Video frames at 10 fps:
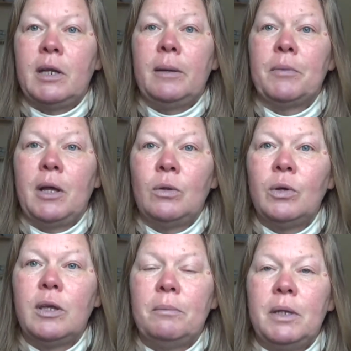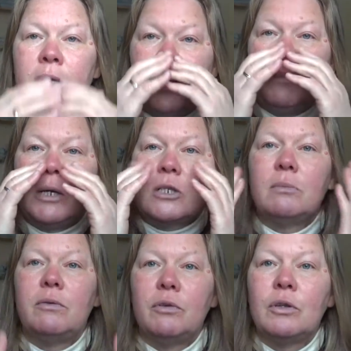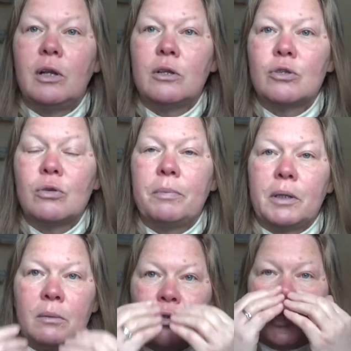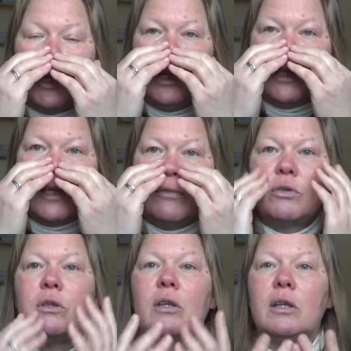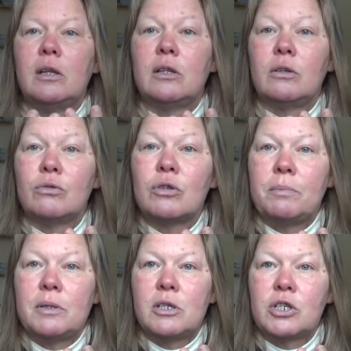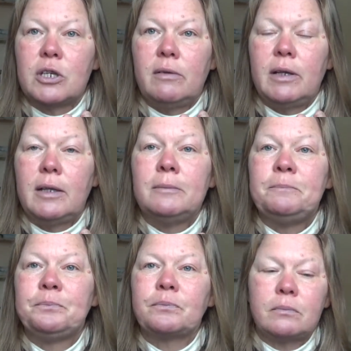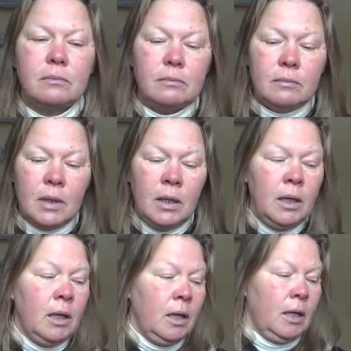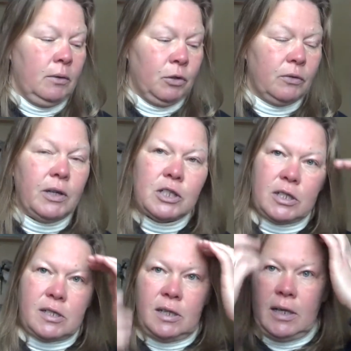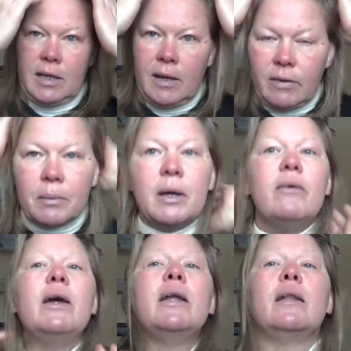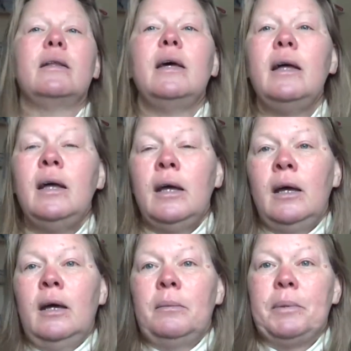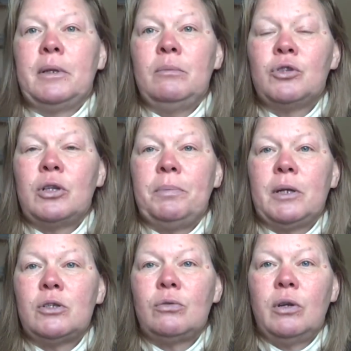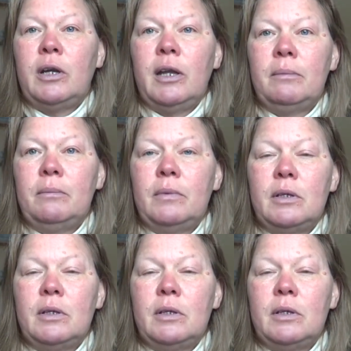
крем на ноги, мы не намажем его на лицо, потому что для лица все-таки надо тоже подешевле, да. И вот ваша цена, я вам говорила, да? Потому что простой крем,